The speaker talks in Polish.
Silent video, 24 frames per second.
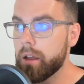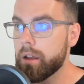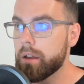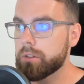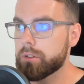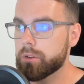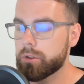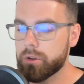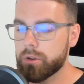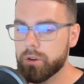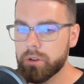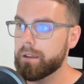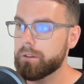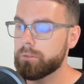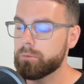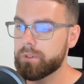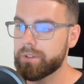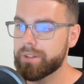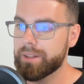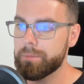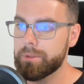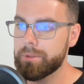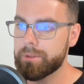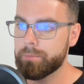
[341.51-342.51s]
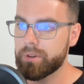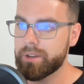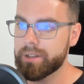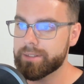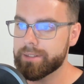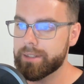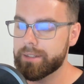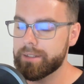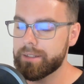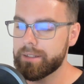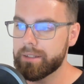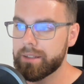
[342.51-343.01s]
to kod, który tam jest
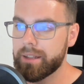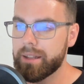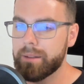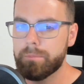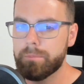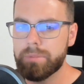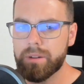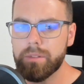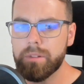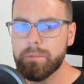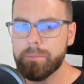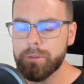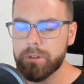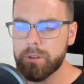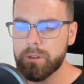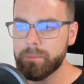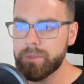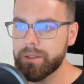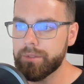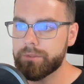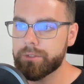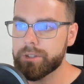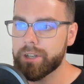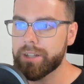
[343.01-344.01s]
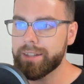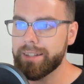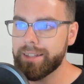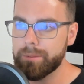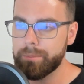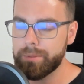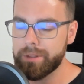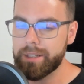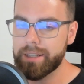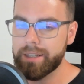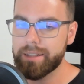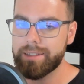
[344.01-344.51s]
pokazany, prawdopodobnie w żadnej
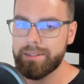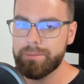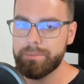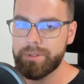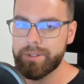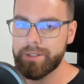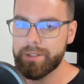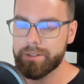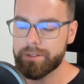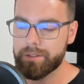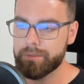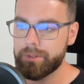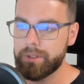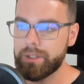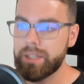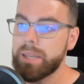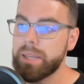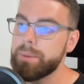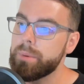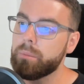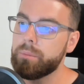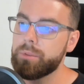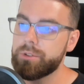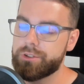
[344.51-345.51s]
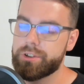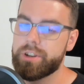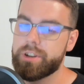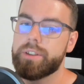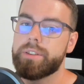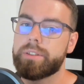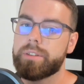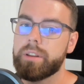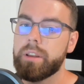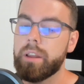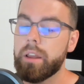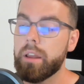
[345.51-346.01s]
aplikacji biznesowej nie miałby
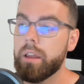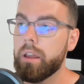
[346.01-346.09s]
szans